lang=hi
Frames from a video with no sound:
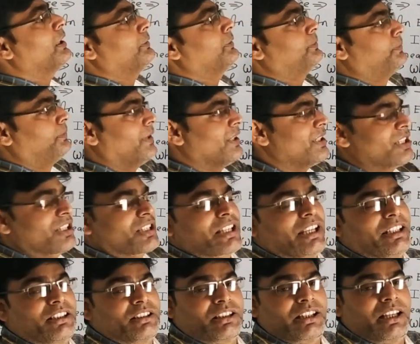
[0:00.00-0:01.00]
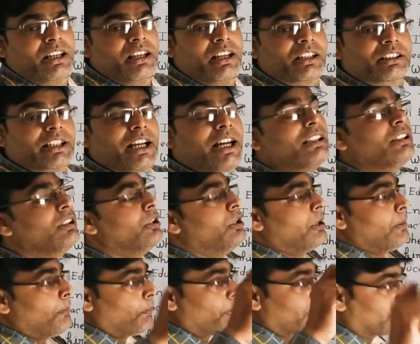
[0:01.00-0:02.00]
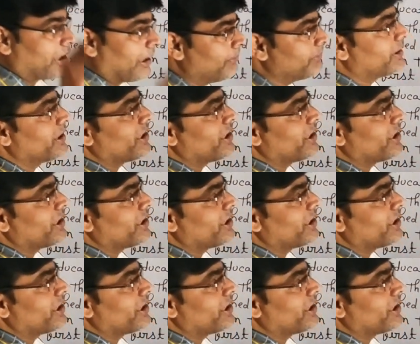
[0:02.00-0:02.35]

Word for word: का फर्स्ट साइड था अर्थात प्रथम